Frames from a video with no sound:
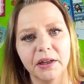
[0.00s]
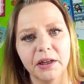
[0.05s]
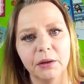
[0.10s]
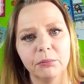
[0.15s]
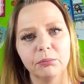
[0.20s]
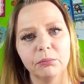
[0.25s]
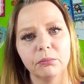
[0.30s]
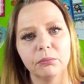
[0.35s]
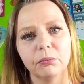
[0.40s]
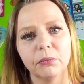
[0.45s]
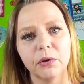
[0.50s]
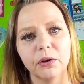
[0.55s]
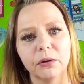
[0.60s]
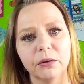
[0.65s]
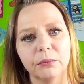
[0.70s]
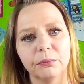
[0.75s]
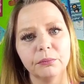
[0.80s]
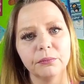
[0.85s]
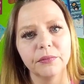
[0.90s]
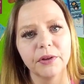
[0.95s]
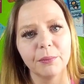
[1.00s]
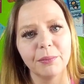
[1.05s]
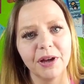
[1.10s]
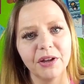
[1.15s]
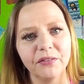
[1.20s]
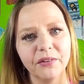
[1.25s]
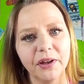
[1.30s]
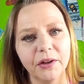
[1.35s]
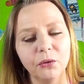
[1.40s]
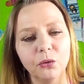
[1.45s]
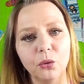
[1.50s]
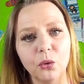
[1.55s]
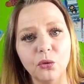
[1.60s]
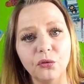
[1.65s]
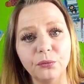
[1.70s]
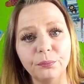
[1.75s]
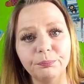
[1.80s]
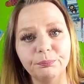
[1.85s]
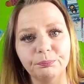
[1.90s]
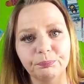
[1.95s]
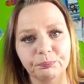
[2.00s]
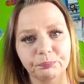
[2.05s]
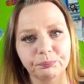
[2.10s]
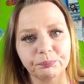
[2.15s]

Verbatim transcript: eben ähm, dabei sein dürfen.